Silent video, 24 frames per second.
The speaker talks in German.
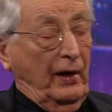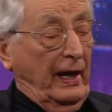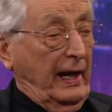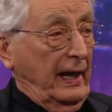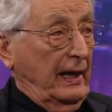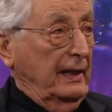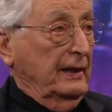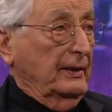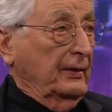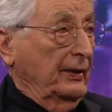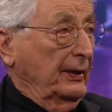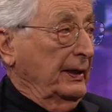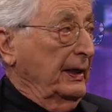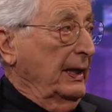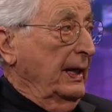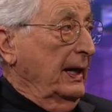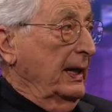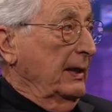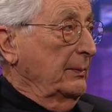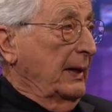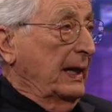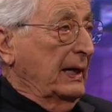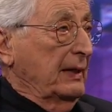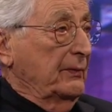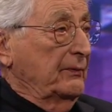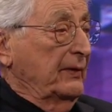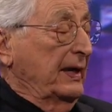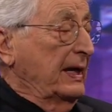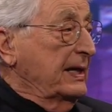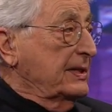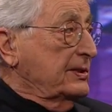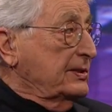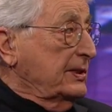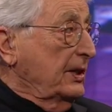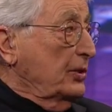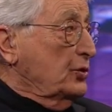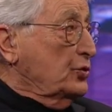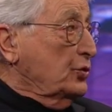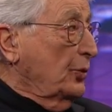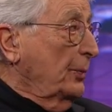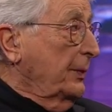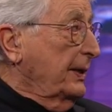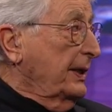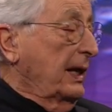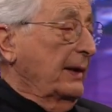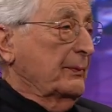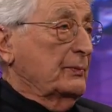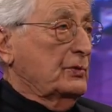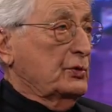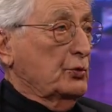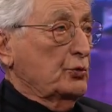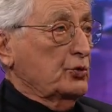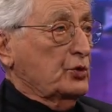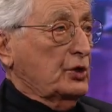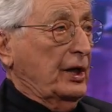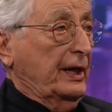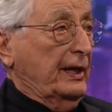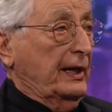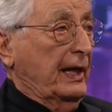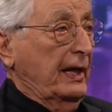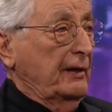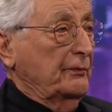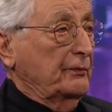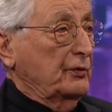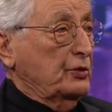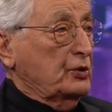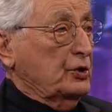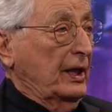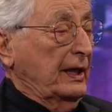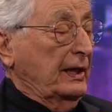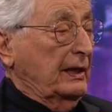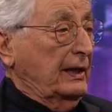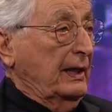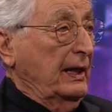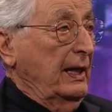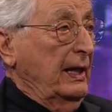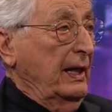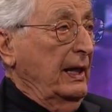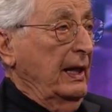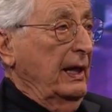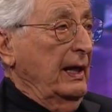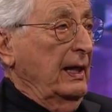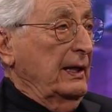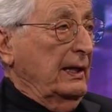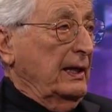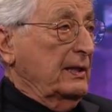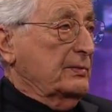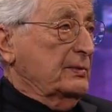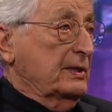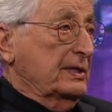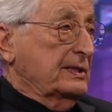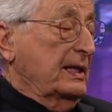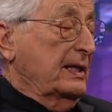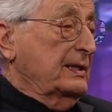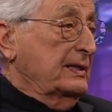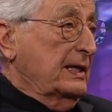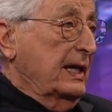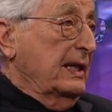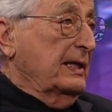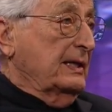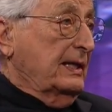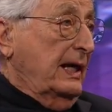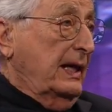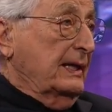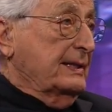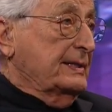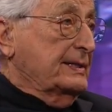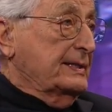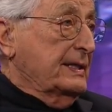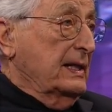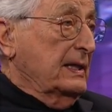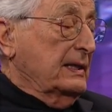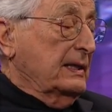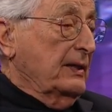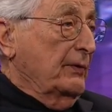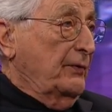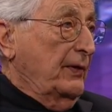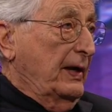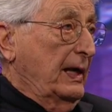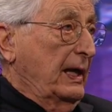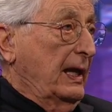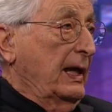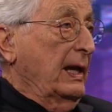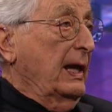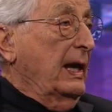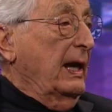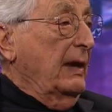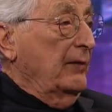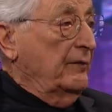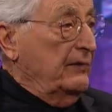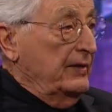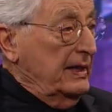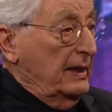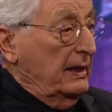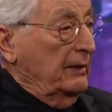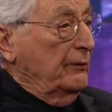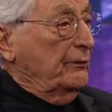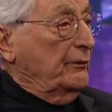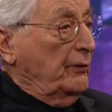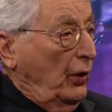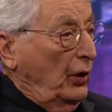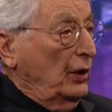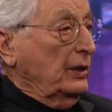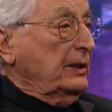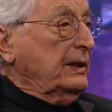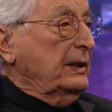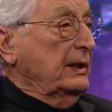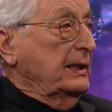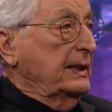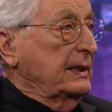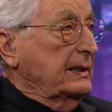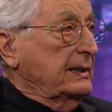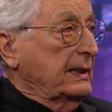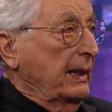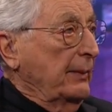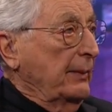verändern. Okay. Ich meine, wer ist denn schon mit einem Zustand einverstanden? Das ist ja ganz seltene Fälle. Wir wollten die